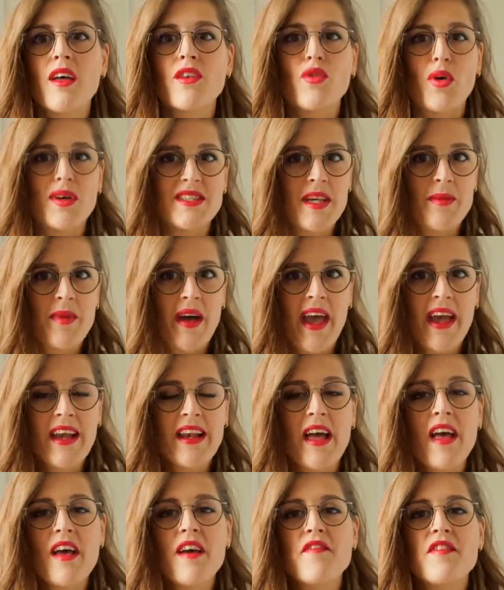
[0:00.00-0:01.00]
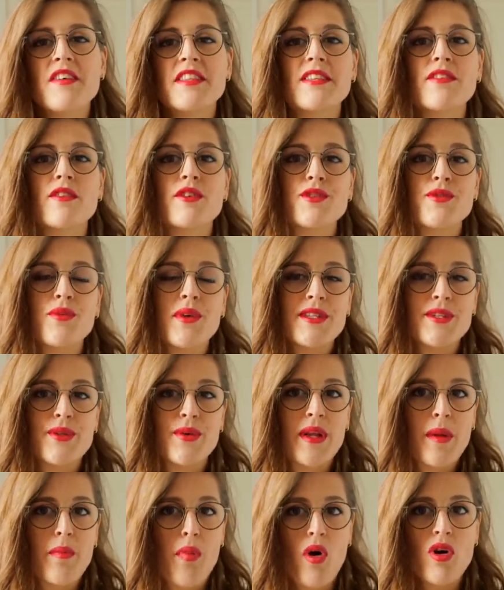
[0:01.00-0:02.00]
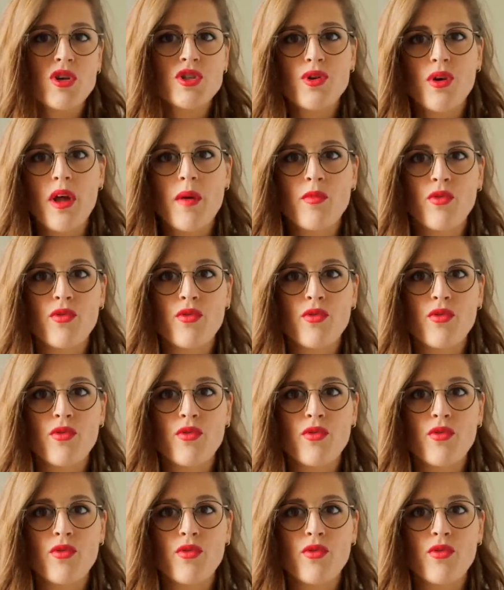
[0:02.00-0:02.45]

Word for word: Troisième règle, faites attention à ce que les branches de la